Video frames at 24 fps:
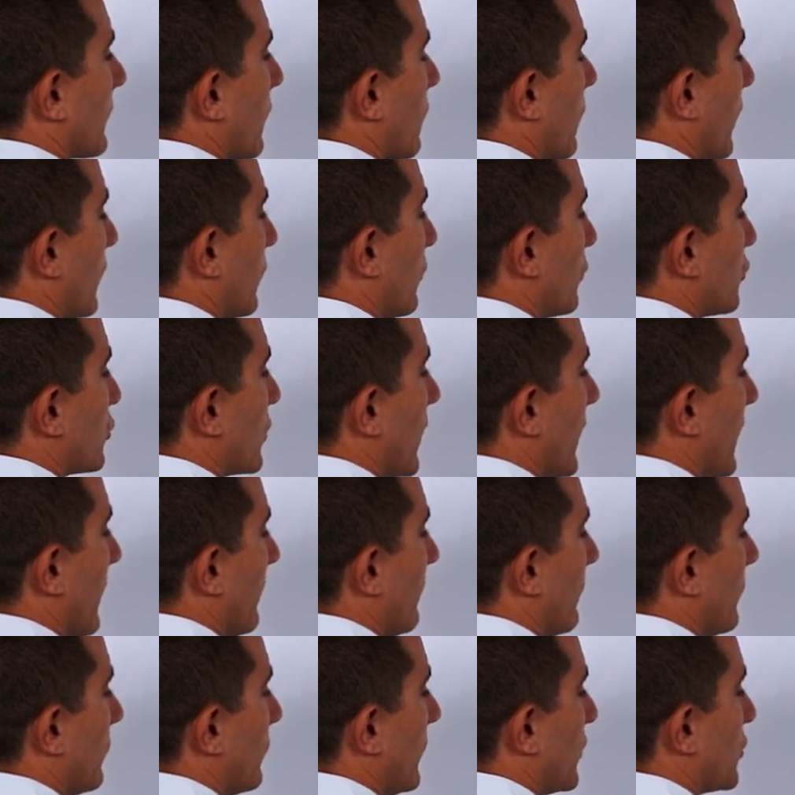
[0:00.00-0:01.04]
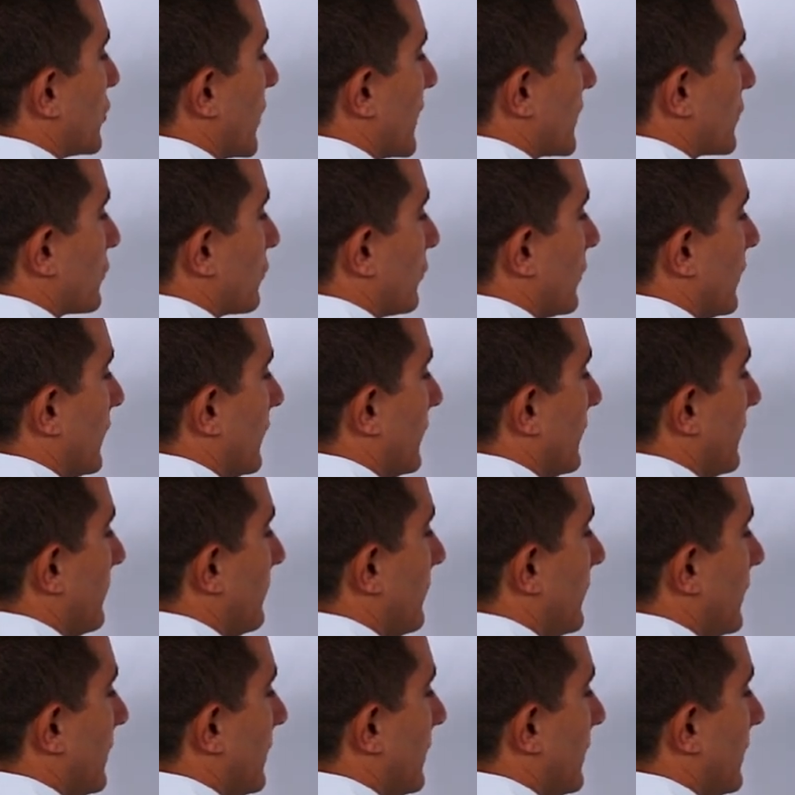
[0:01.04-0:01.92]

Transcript: quando c'è un eccesso di, di,